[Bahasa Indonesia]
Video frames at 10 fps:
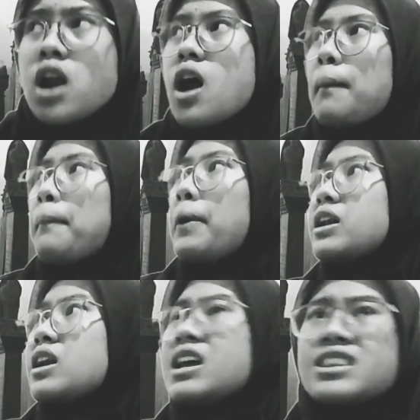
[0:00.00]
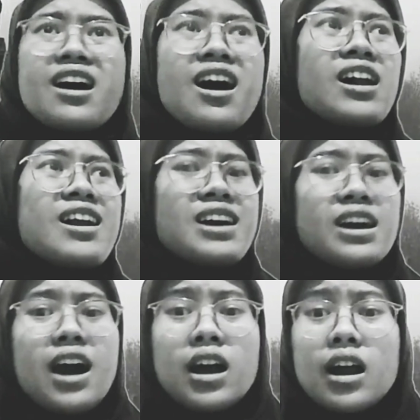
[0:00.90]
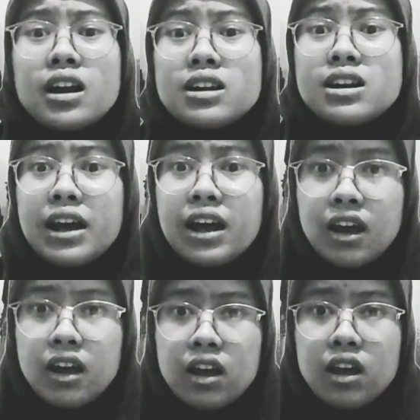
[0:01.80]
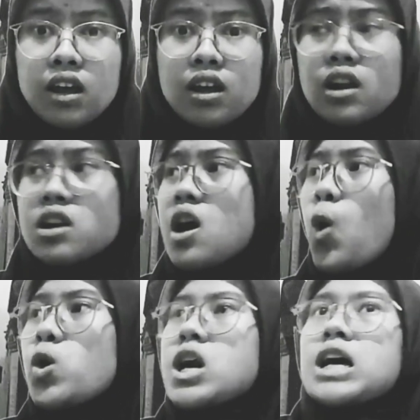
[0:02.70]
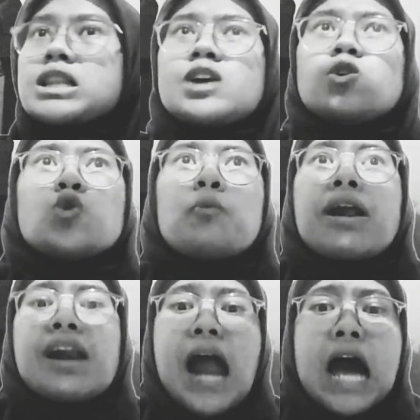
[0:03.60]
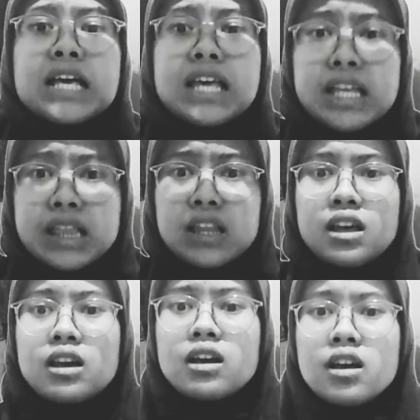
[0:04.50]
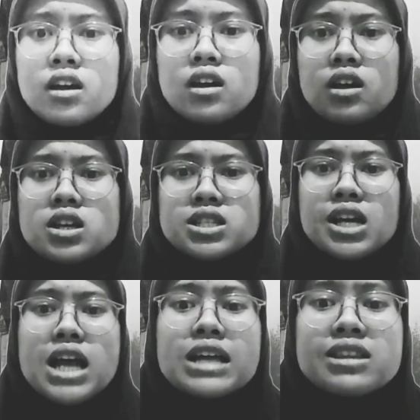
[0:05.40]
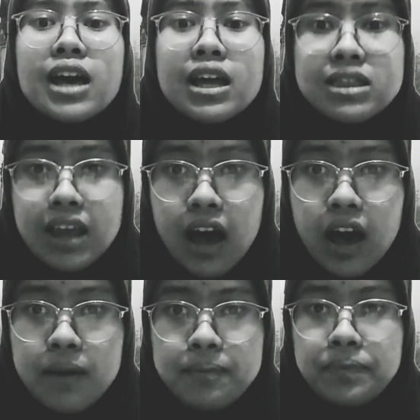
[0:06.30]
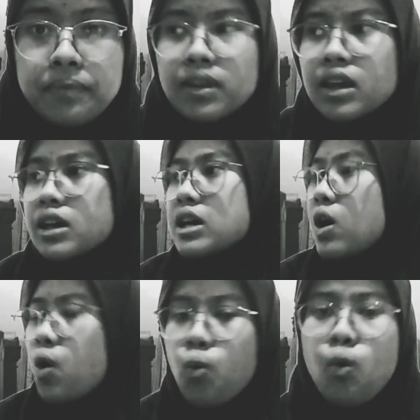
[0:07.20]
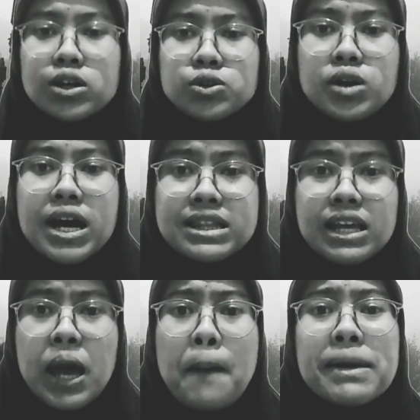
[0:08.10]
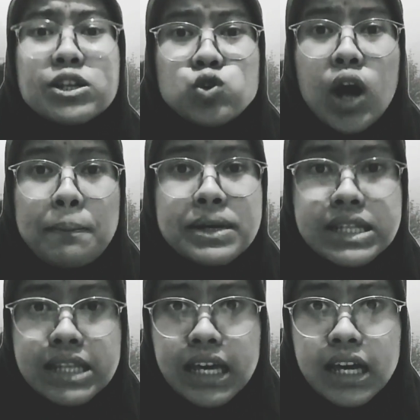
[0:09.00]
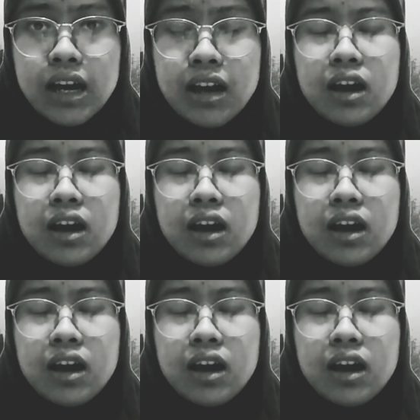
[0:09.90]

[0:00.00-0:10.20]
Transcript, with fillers: dapan tangkal lagi gara de. Daun nate nutupan langit. Salian eta, waktu nate maju ka peting.